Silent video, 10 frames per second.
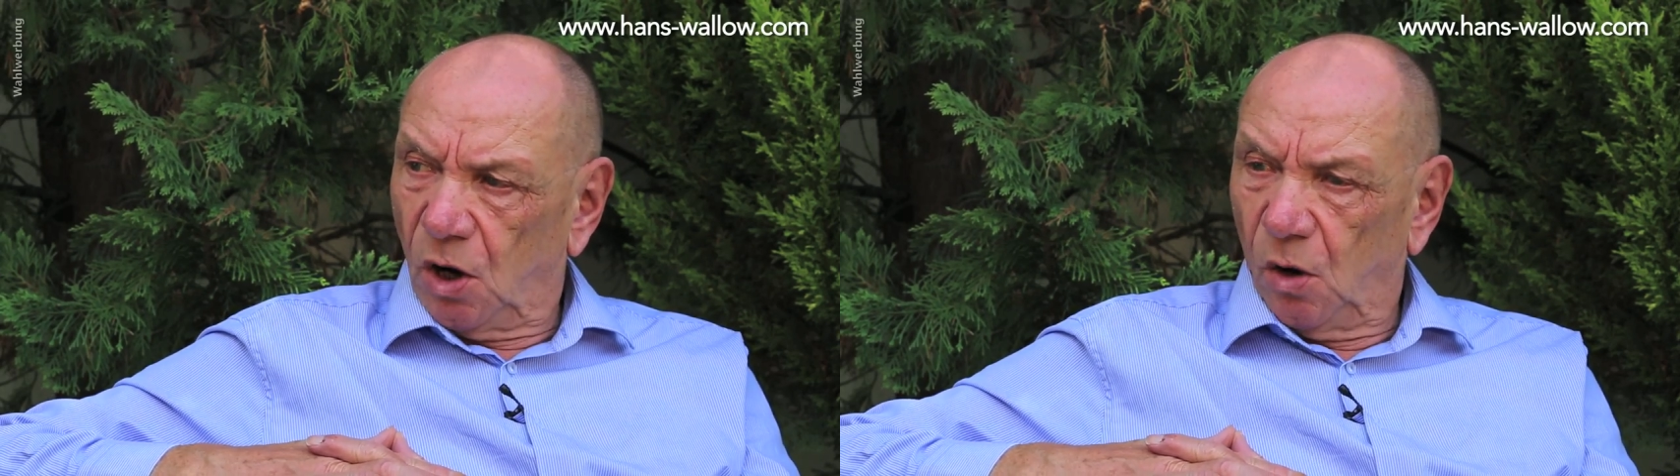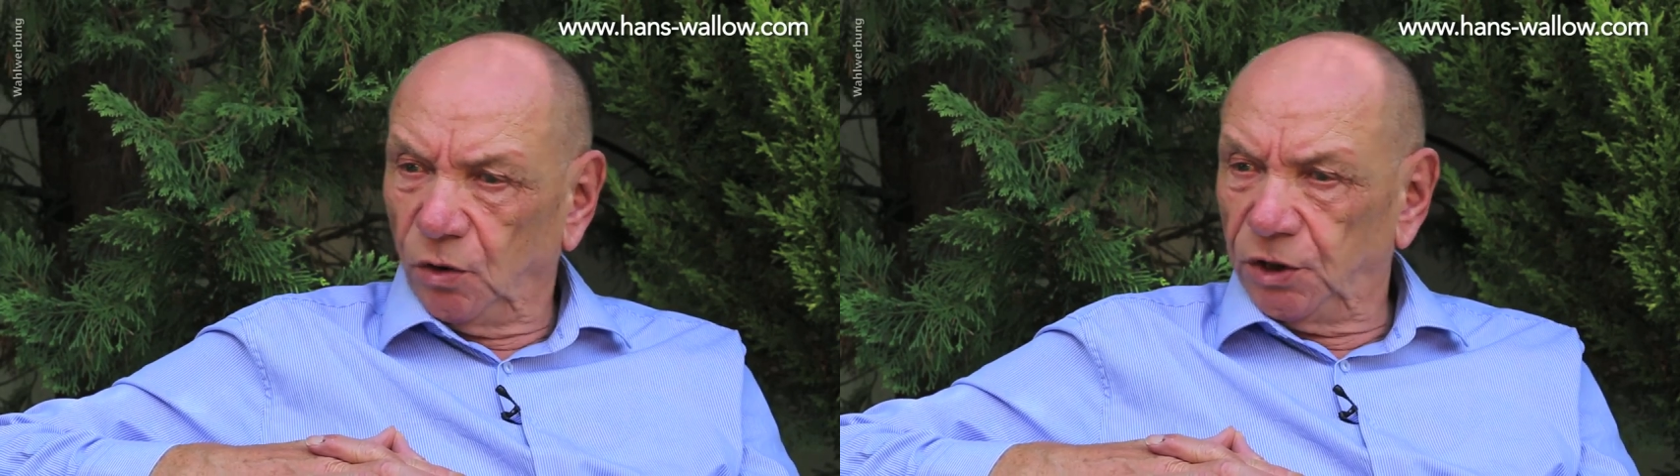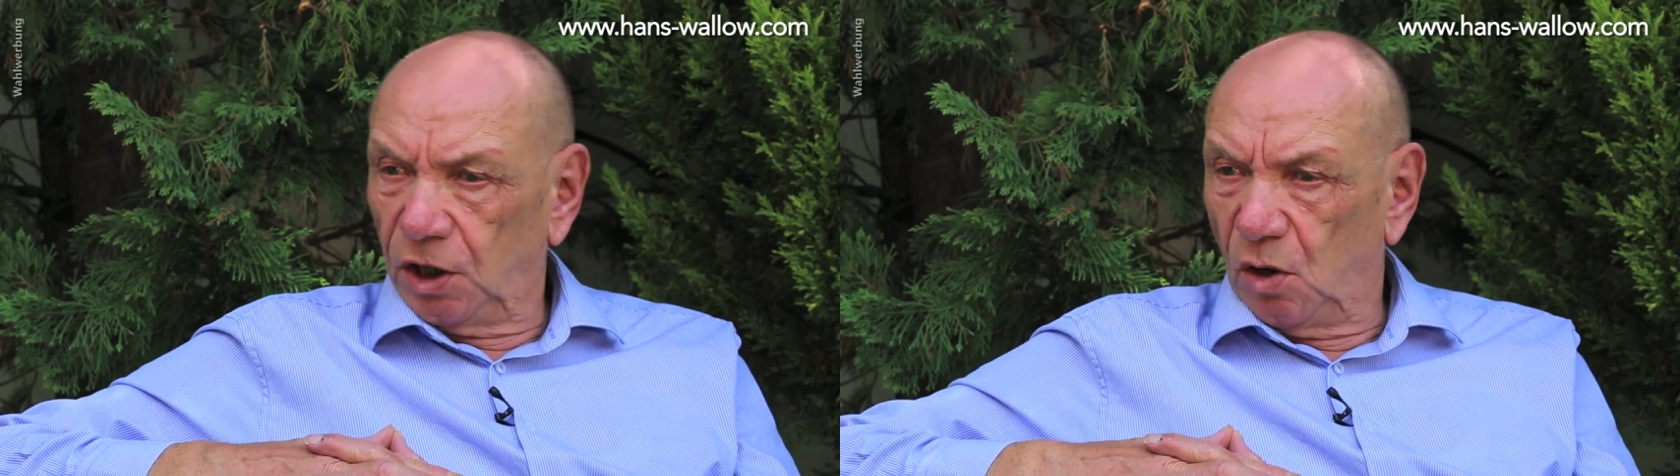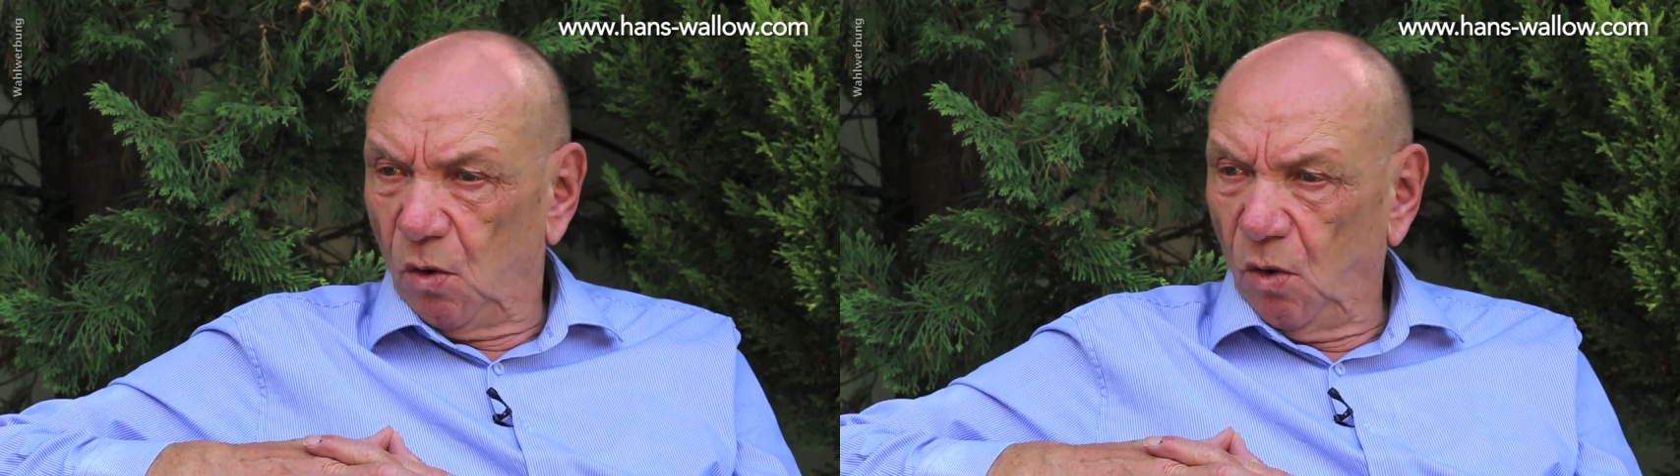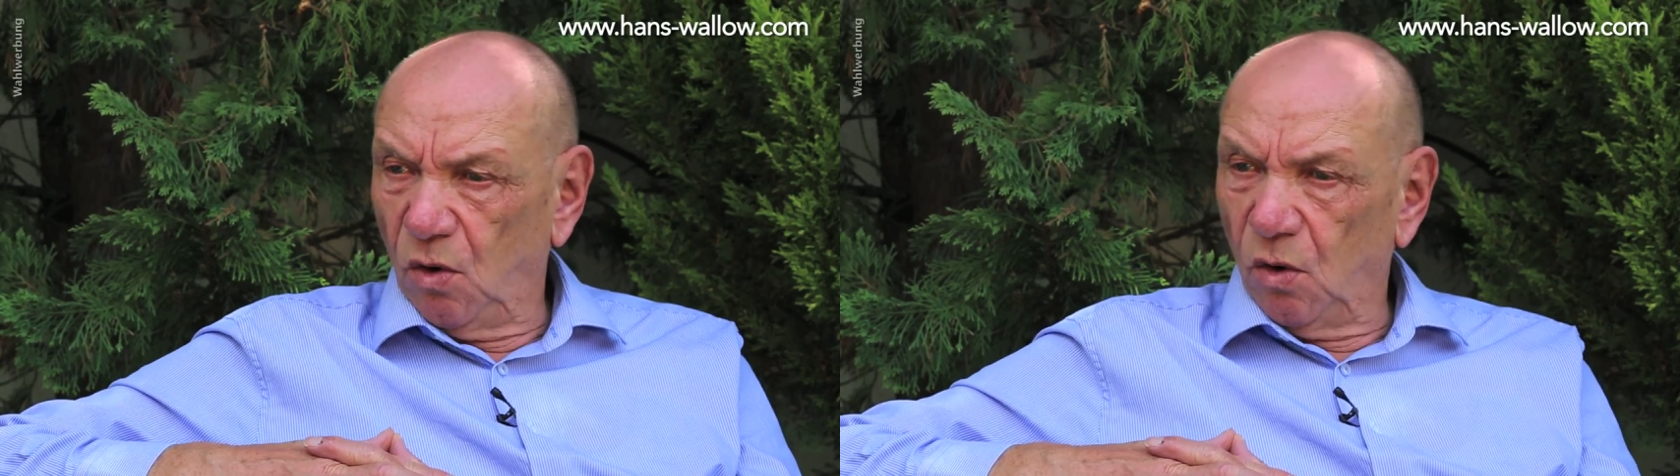und die
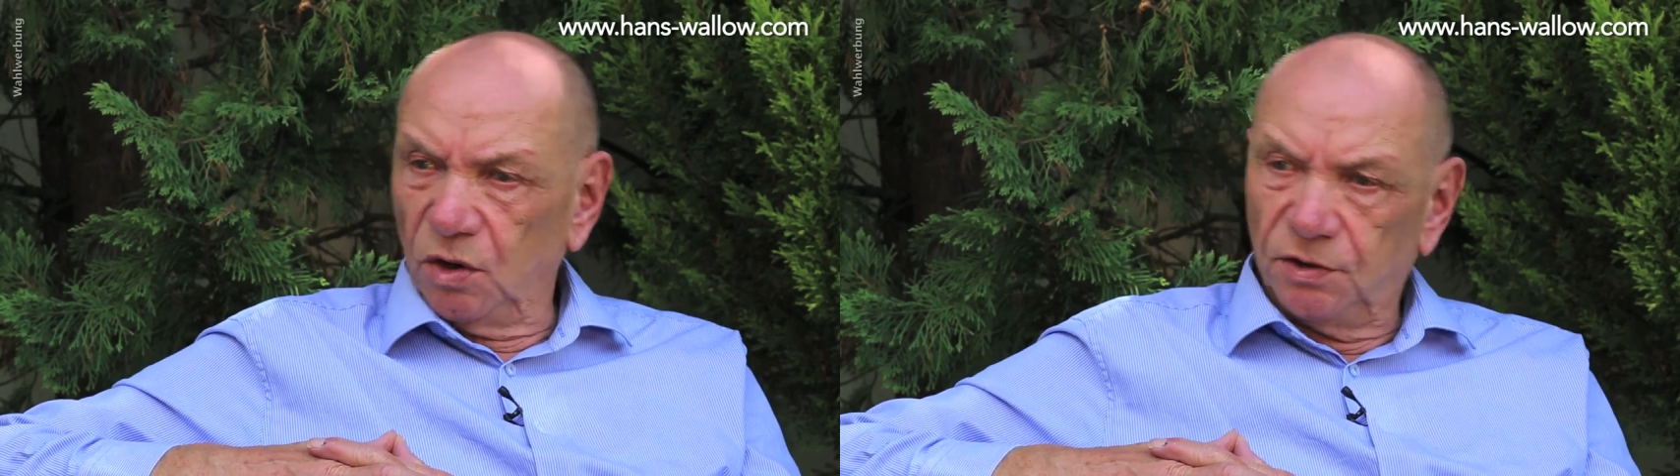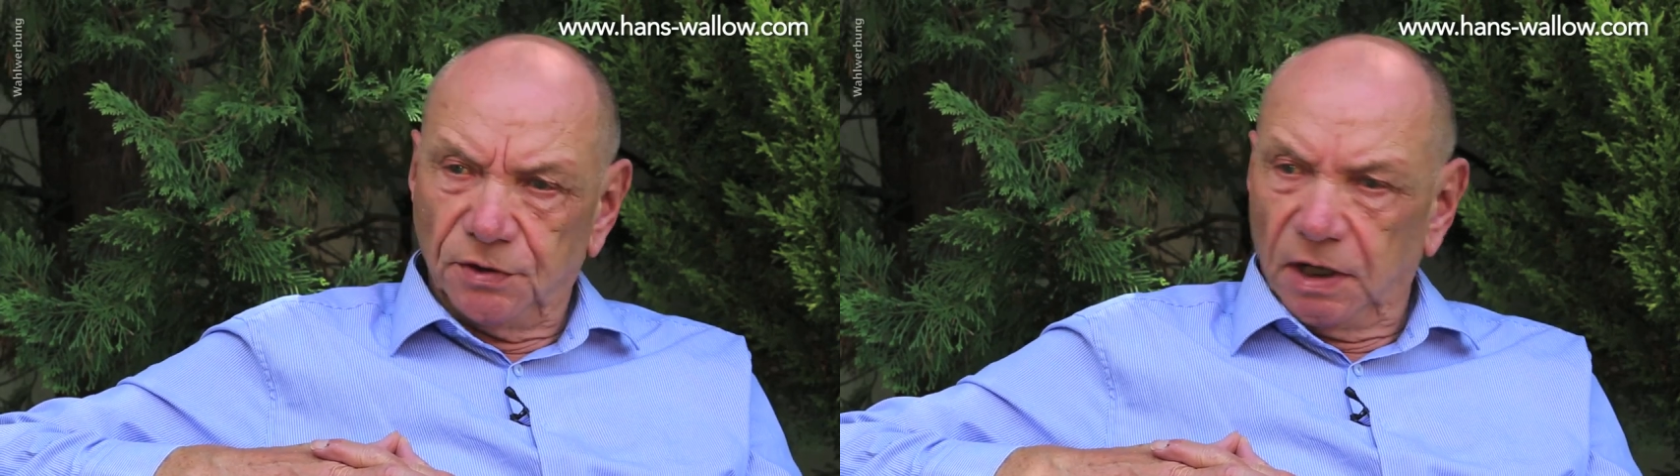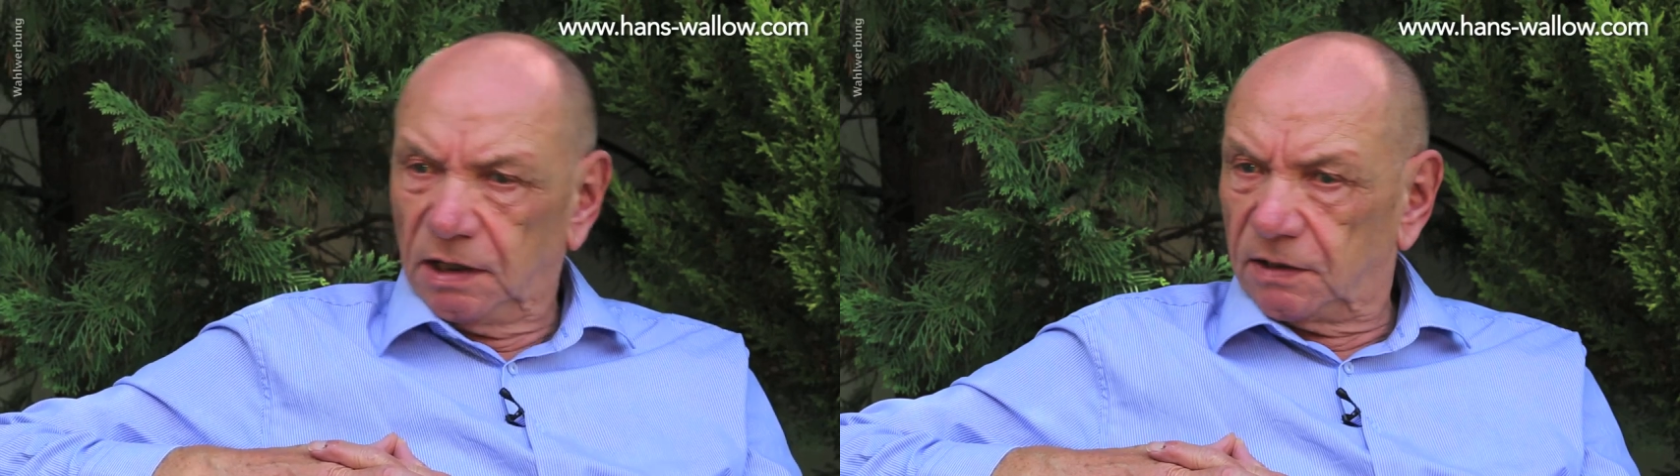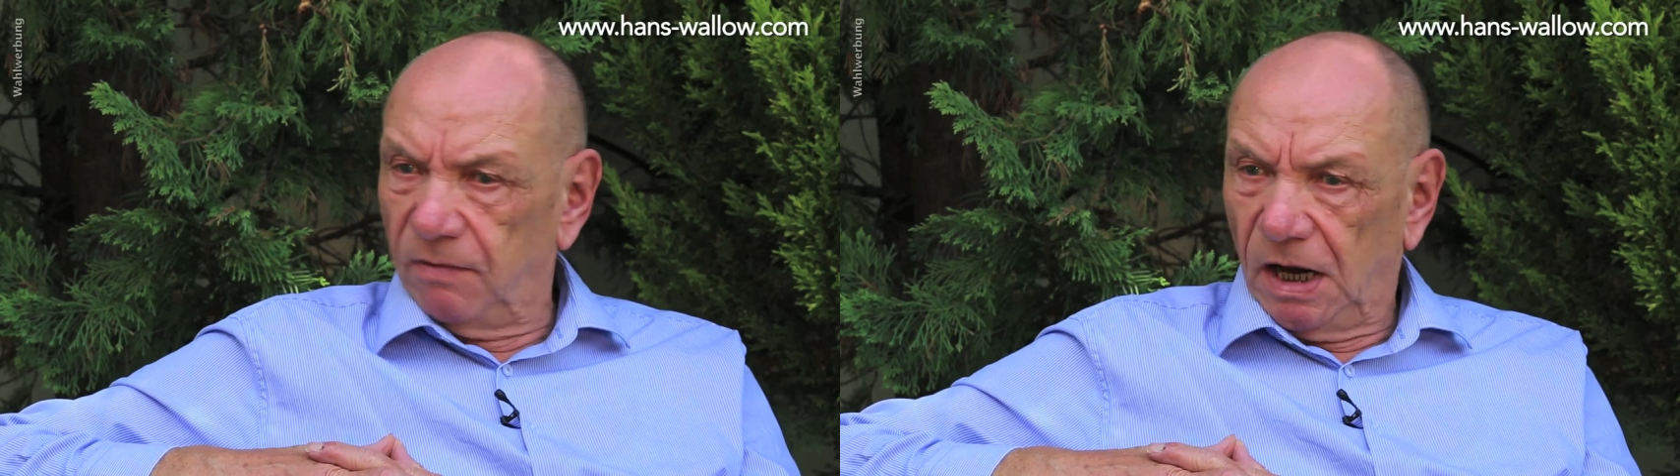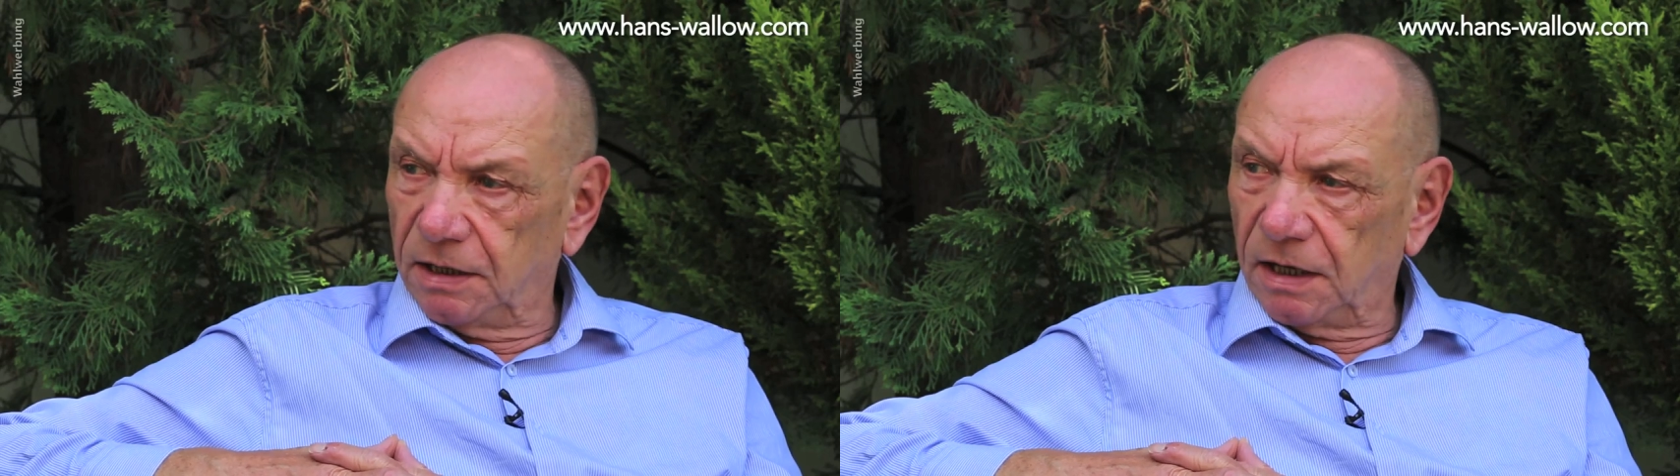GroKo ist nichts
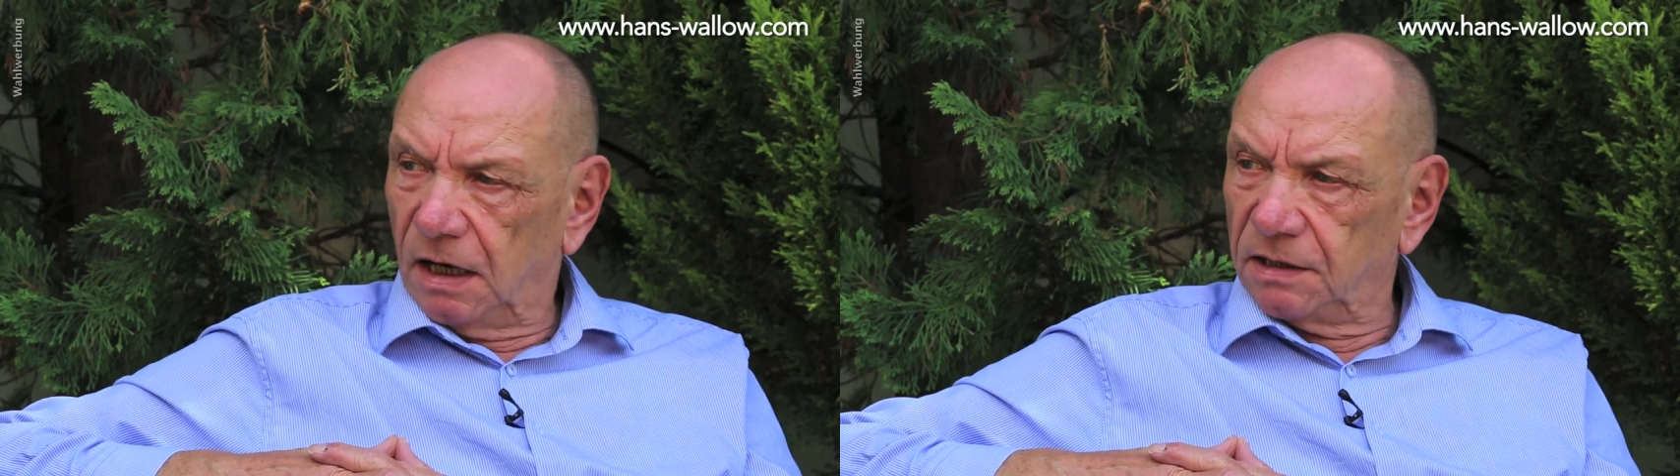weiter